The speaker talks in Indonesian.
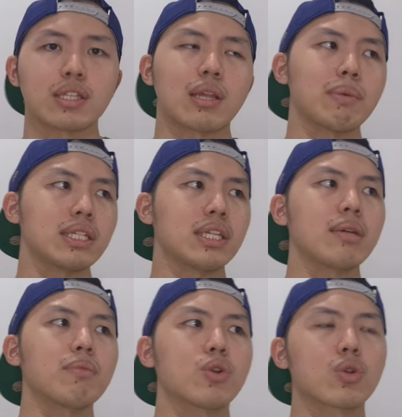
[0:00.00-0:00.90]
Nah, tetapi di
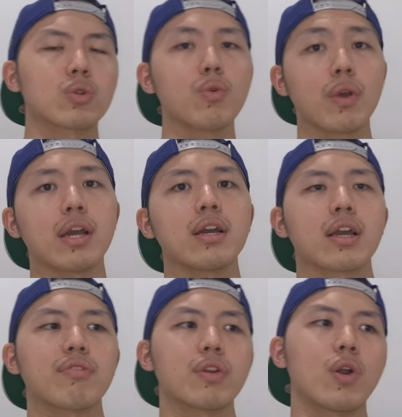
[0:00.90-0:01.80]
sini menurut gue
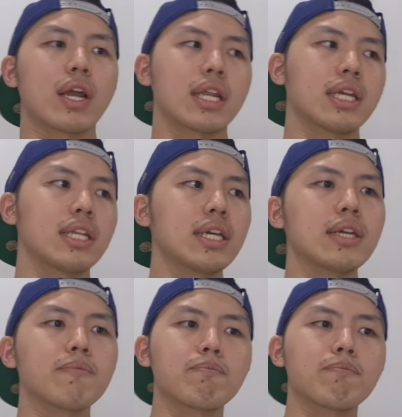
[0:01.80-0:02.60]
Kevin O'Leary ini